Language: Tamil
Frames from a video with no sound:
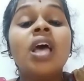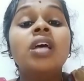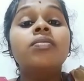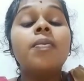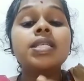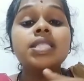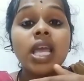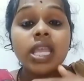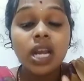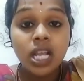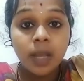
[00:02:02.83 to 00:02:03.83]

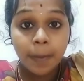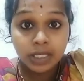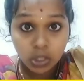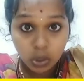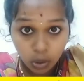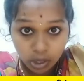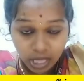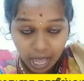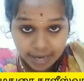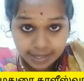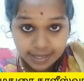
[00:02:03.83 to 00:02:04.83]
விவசாயிகளுக்கு பெற்றுக் கொடுத்த
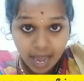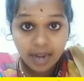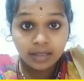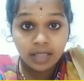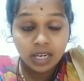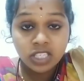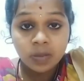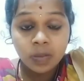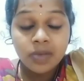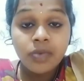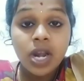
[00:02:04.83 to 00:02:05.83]
அரசானது
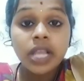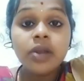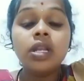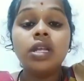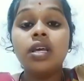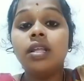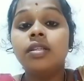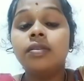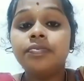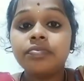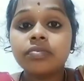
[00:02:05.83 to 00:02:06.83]
தற்சமயம் விலகி நிற்கிறது
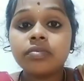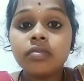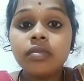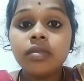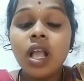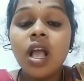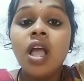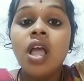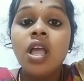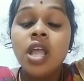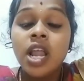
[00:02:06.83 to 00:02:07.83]

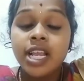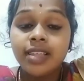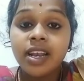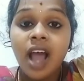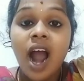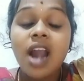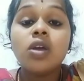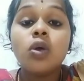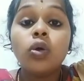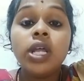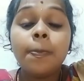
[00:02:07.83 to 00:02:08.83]
இதனால்
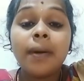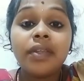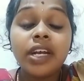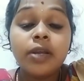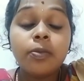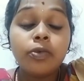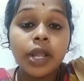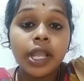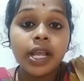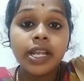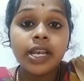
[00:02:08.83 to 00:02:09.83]
குளிர்பதனிடும்
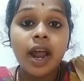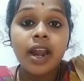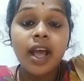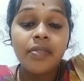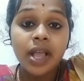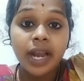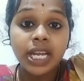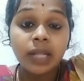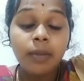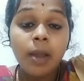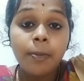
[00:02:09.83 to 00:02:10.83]
முறைகளினான அந்த
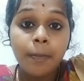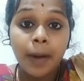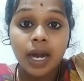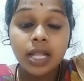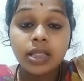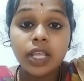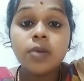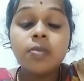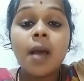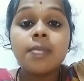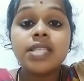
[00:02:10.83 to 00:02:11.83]
கட்டமைப்பு
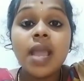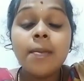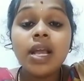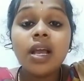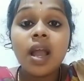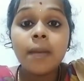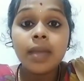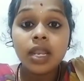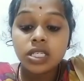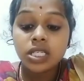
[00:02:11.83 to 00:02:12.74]
பணத்தையும் நாம் சேமிக்கலாம் என்கின்ற